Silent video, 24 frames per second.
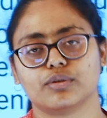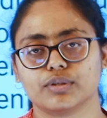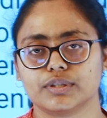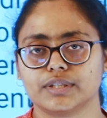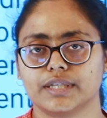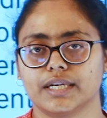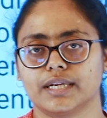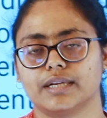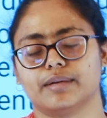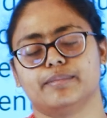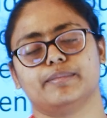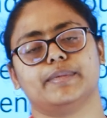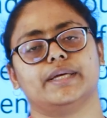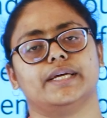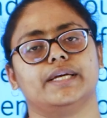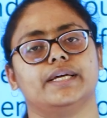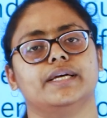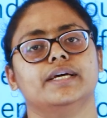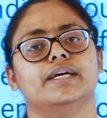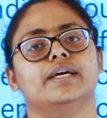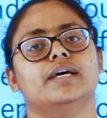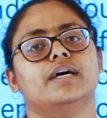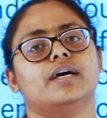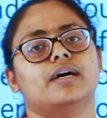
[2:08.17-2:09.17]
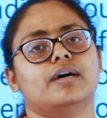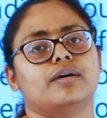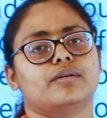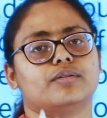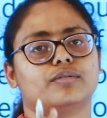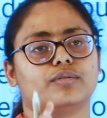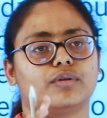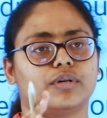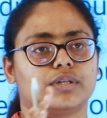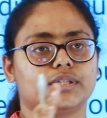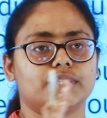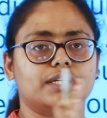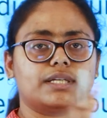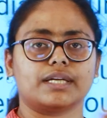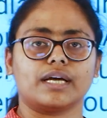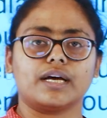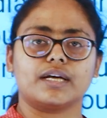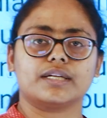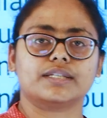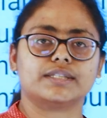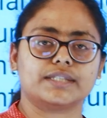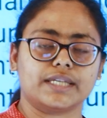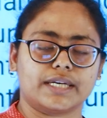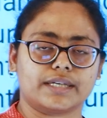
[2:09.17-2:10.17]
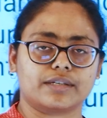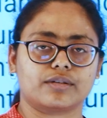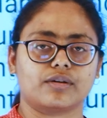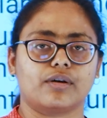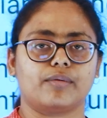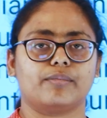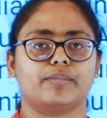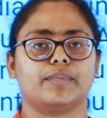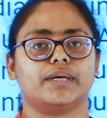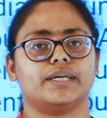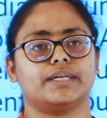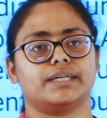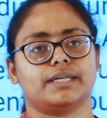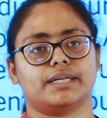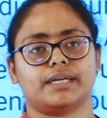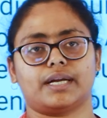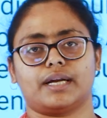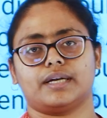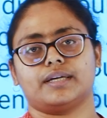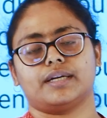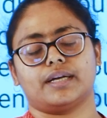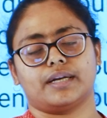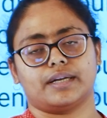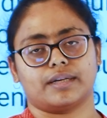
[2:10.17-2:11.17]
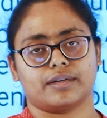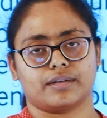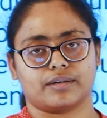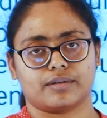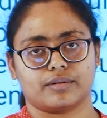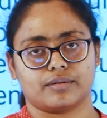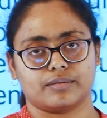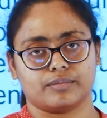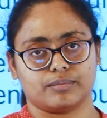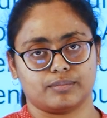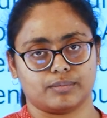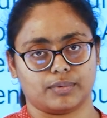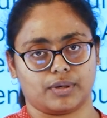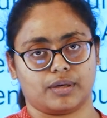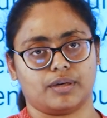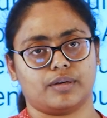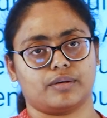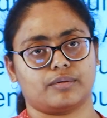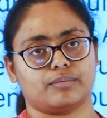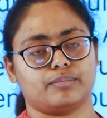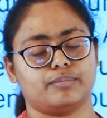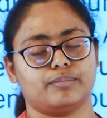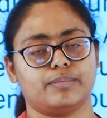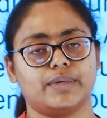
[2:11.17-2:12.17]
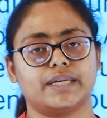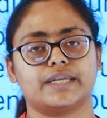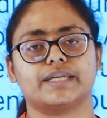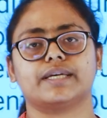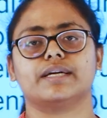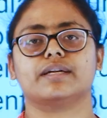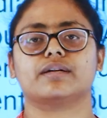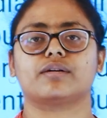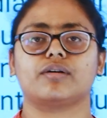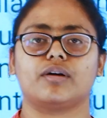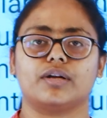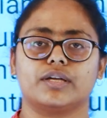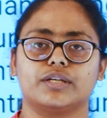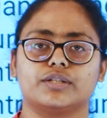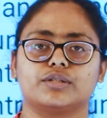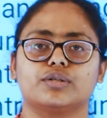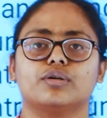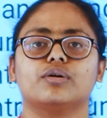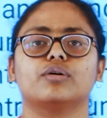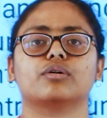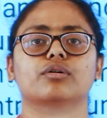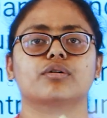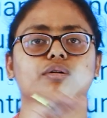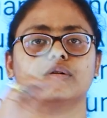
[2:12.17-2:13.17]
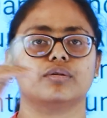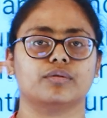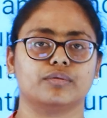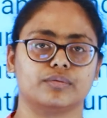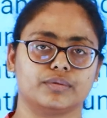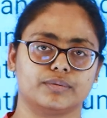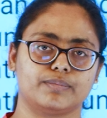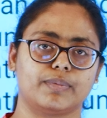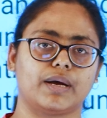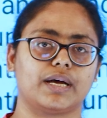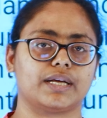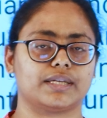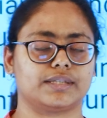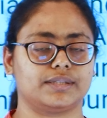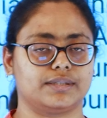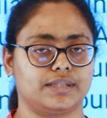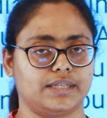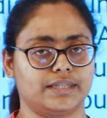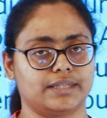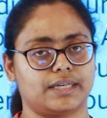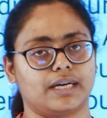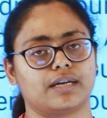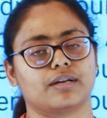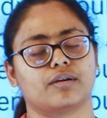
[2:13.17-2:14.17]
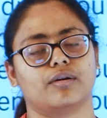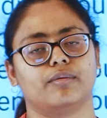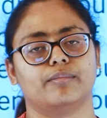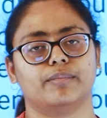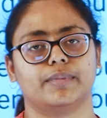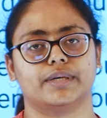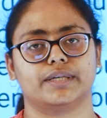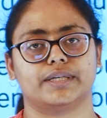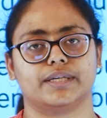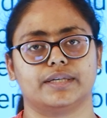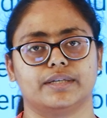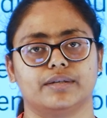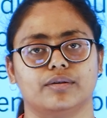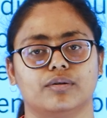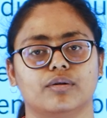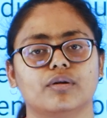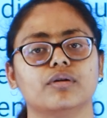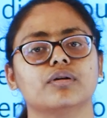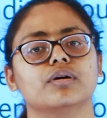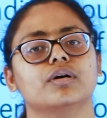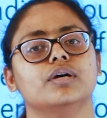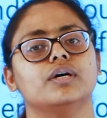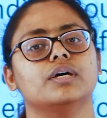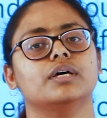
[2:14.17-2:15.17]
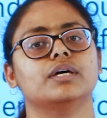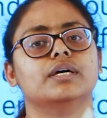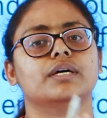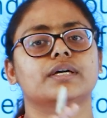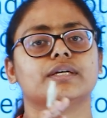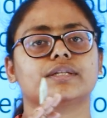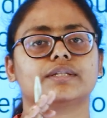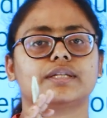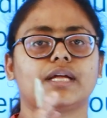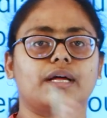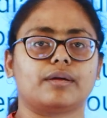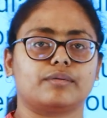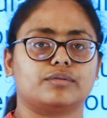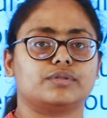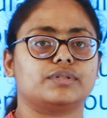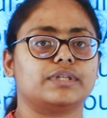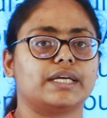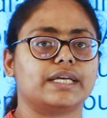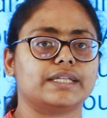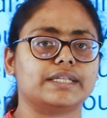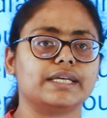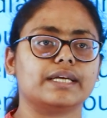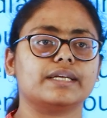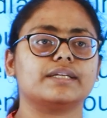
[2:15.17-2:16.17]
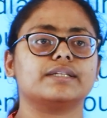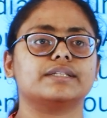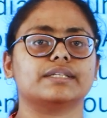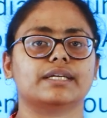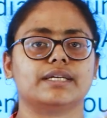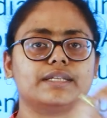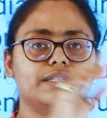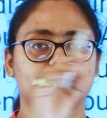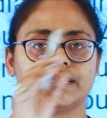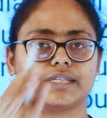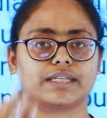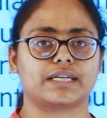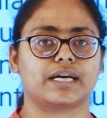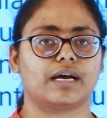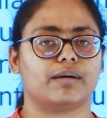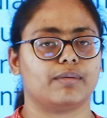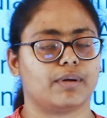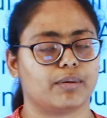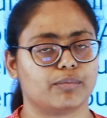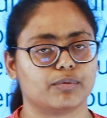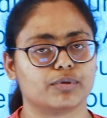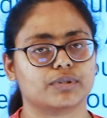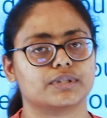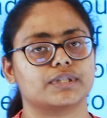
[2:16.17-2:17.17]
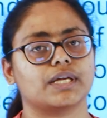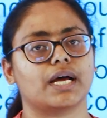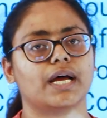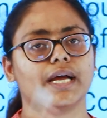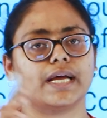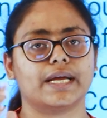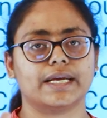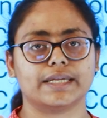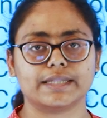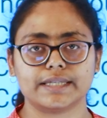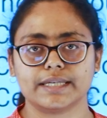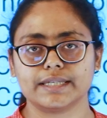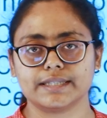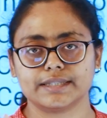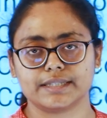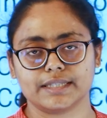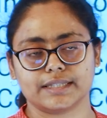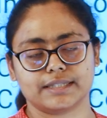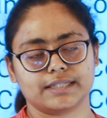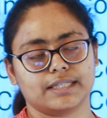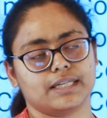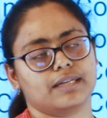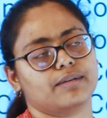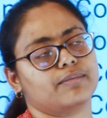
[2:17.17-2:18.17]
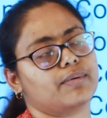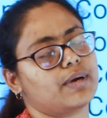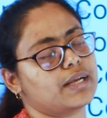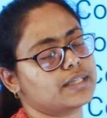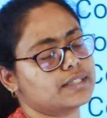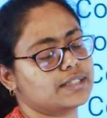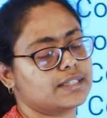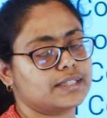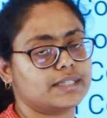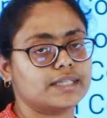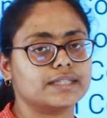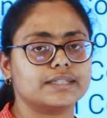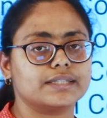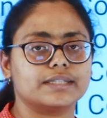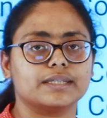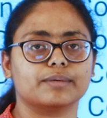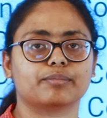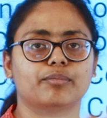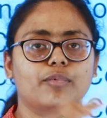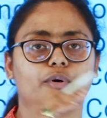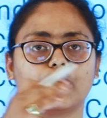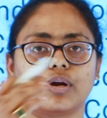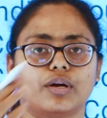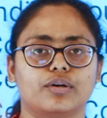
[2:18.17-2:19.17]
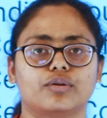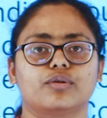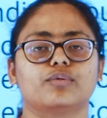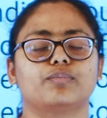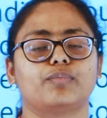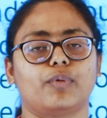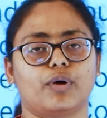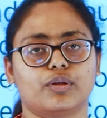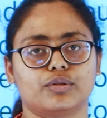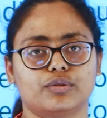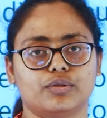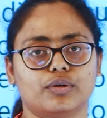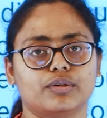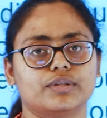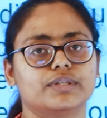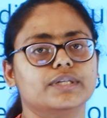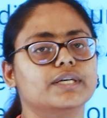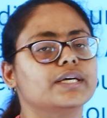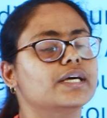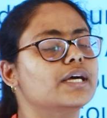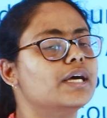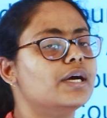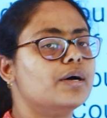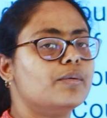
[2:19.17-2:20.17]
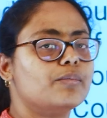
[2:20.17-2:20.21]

যত ছেলে মেয়ে সেটা স্টেট গভর্নমেন্টের আন্ডারে মেডিকেল কলেজ হোক বা সেন্ট্রাল গভর্নমেন্টেরই হোক তার এদের যে শিক্ষা ব্যবস্থা এদের যে সিলেবাস এদের যে পড়ানোর পদ্ধতি